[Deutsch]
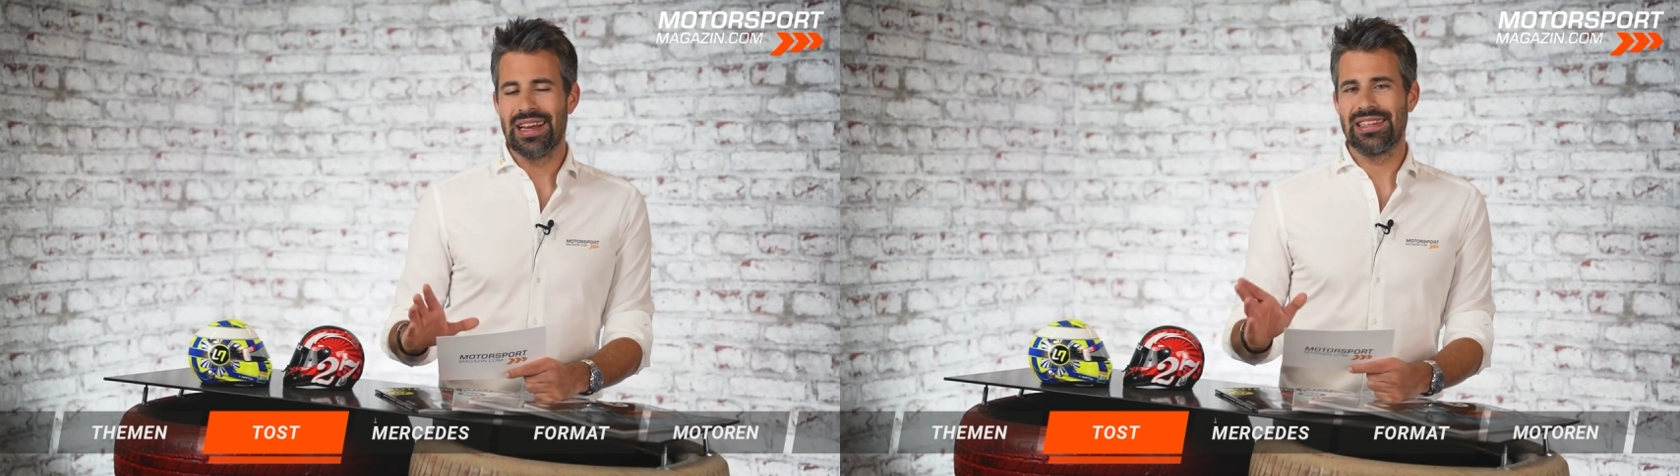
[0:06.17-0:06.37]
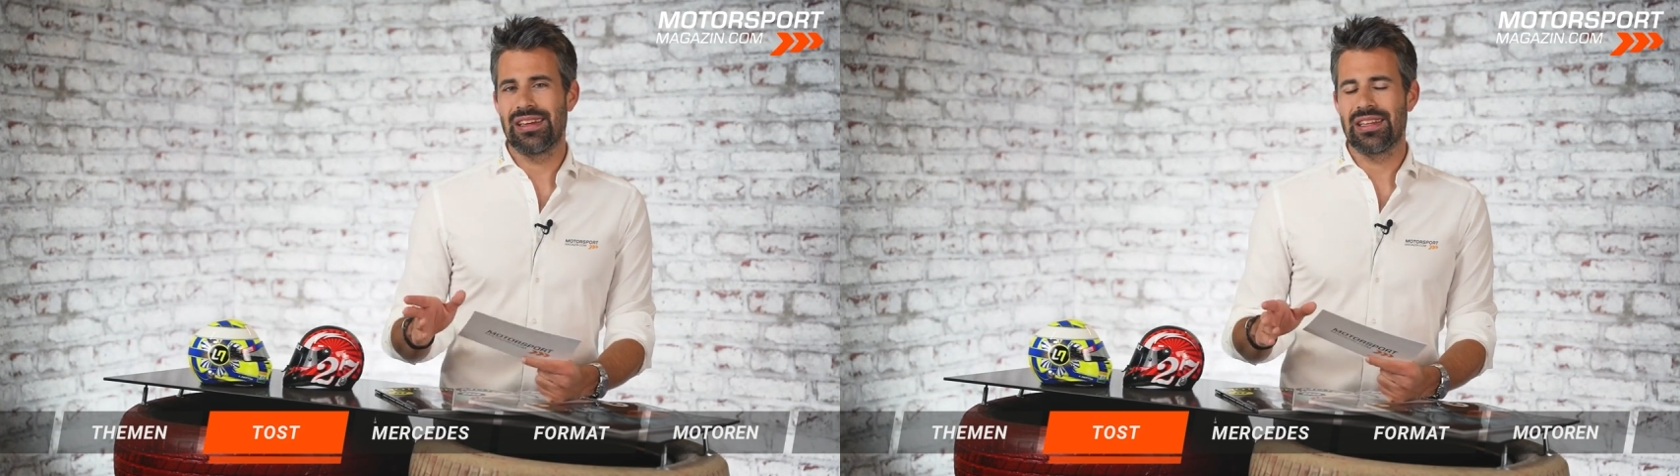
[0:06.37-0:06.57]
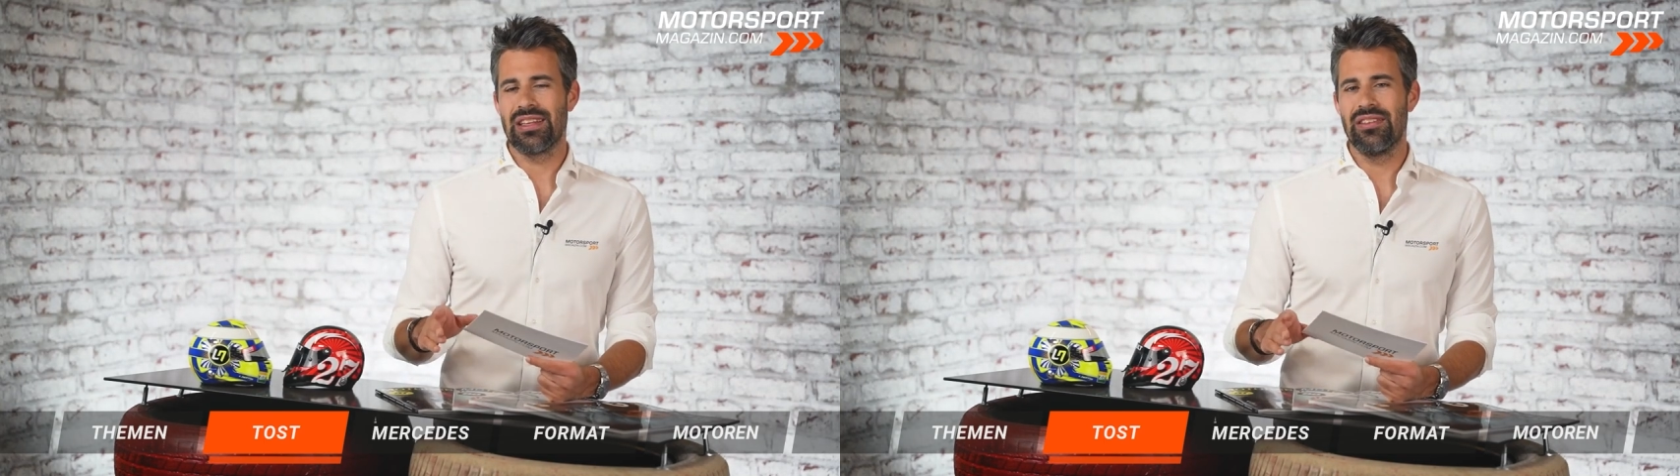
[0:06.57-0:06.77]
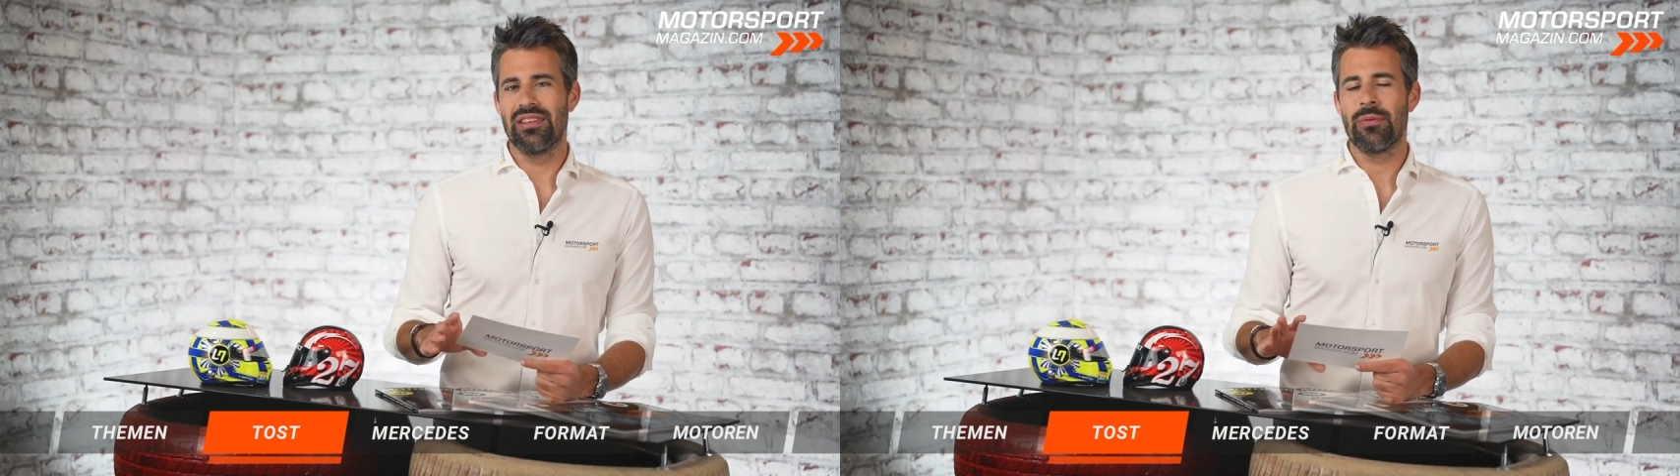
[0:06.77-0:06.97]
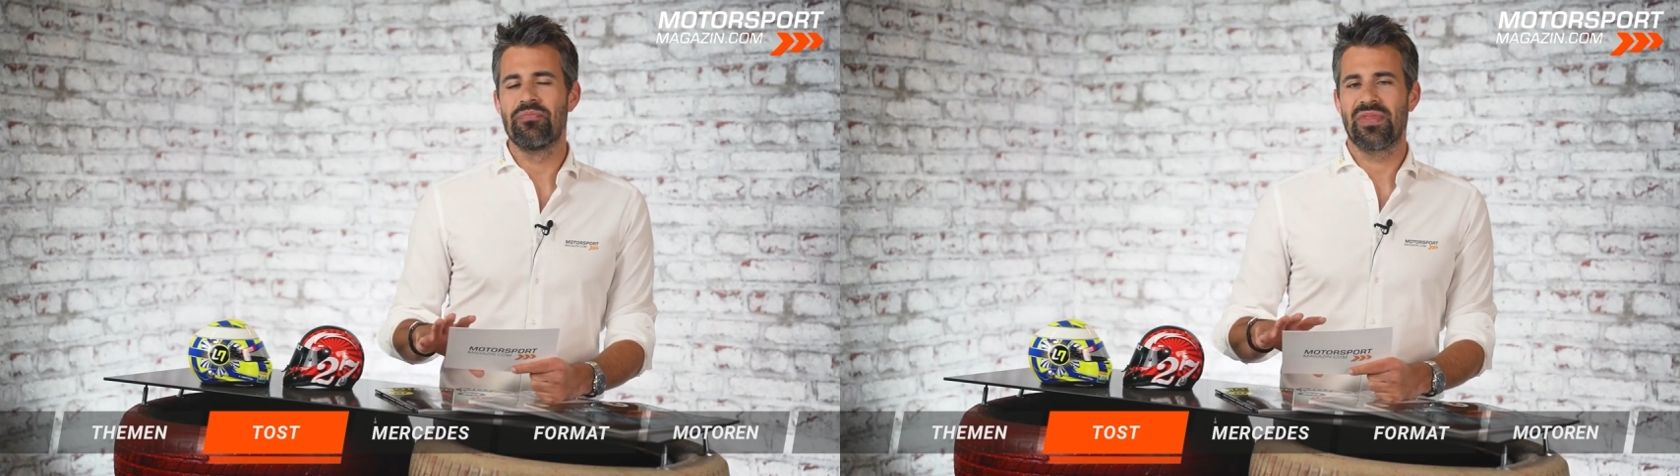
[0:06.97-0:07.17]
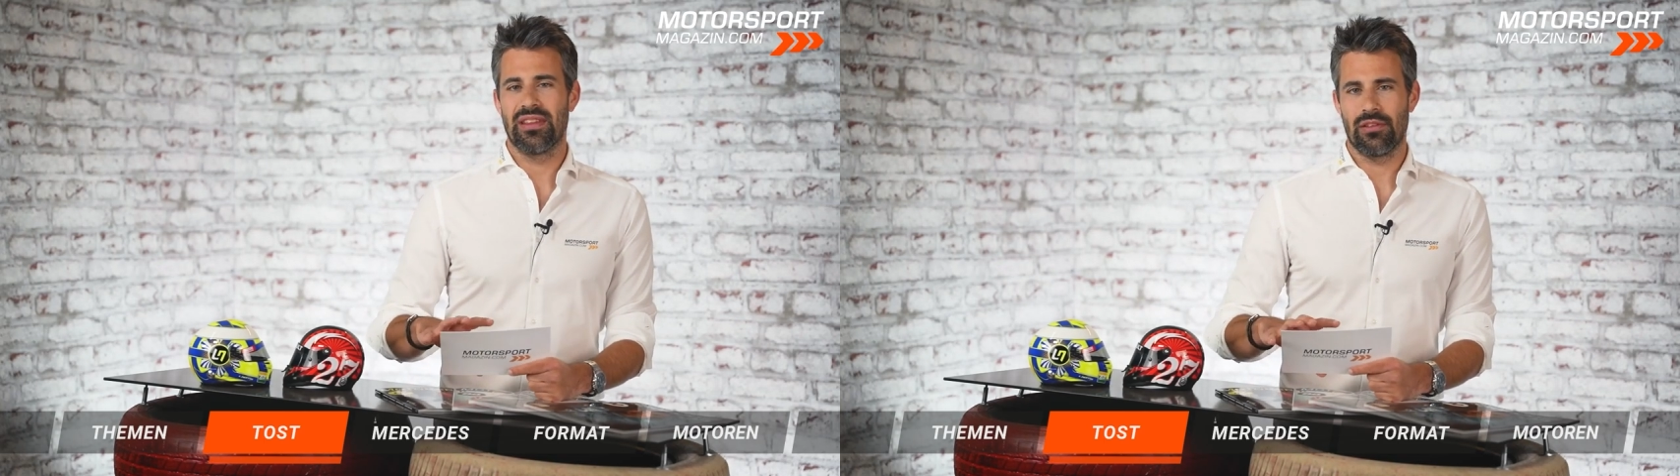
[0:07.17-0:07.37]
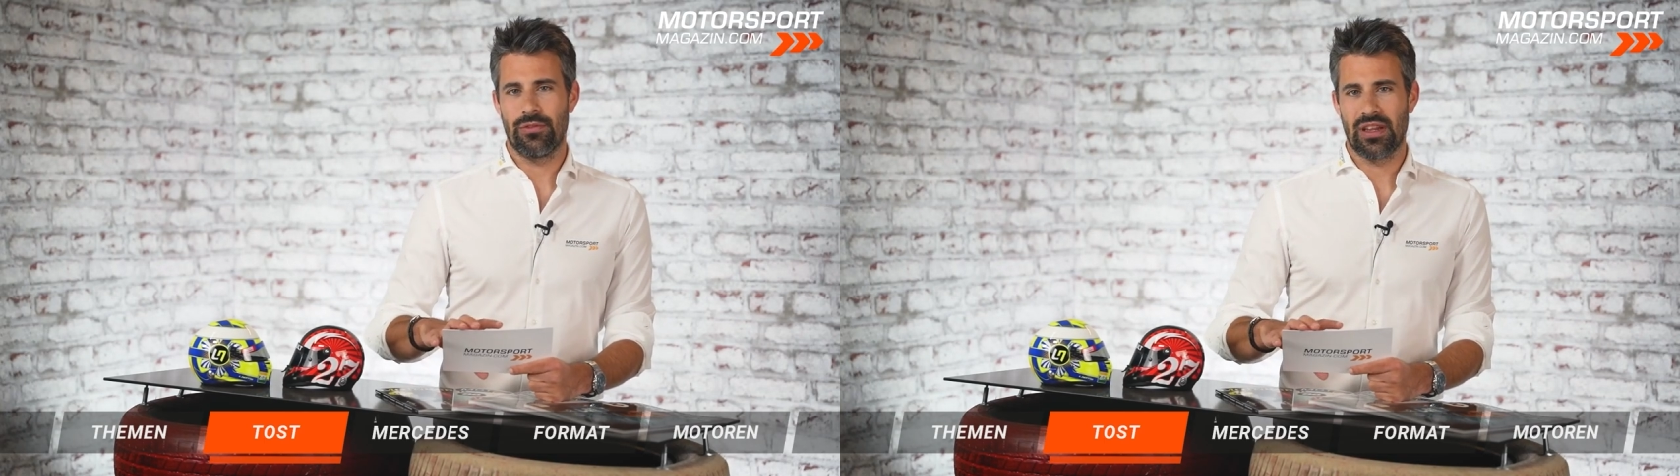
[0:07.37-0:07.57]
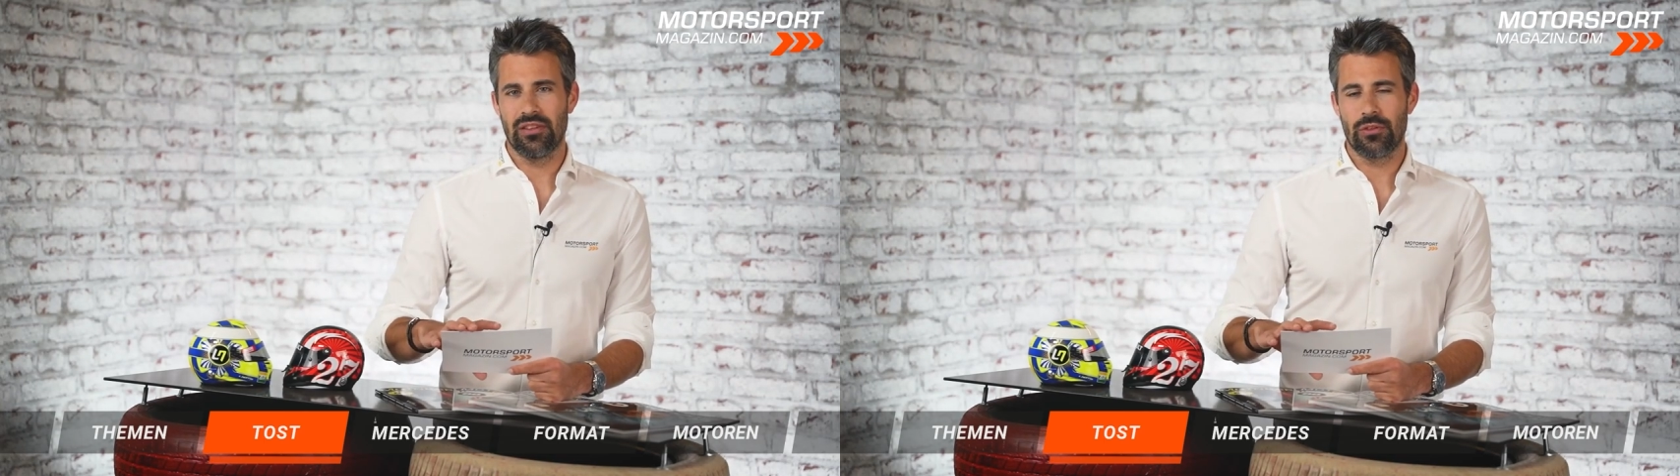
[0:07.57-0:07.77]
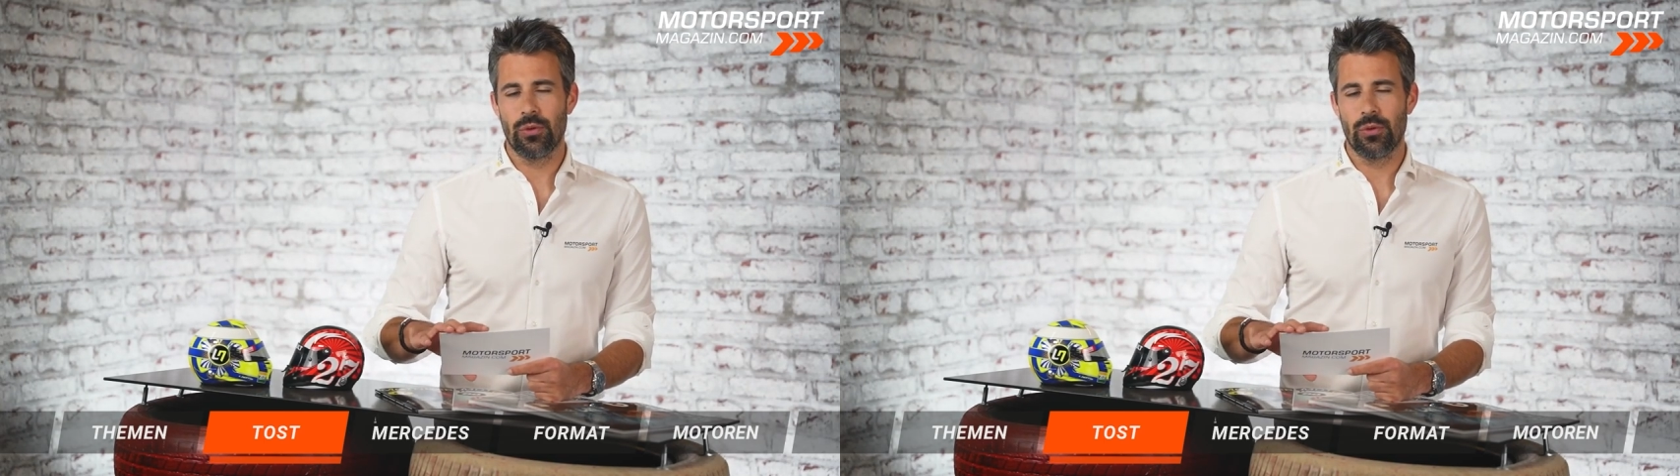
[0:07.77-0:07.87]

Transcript: Darin hieß es, dass Franz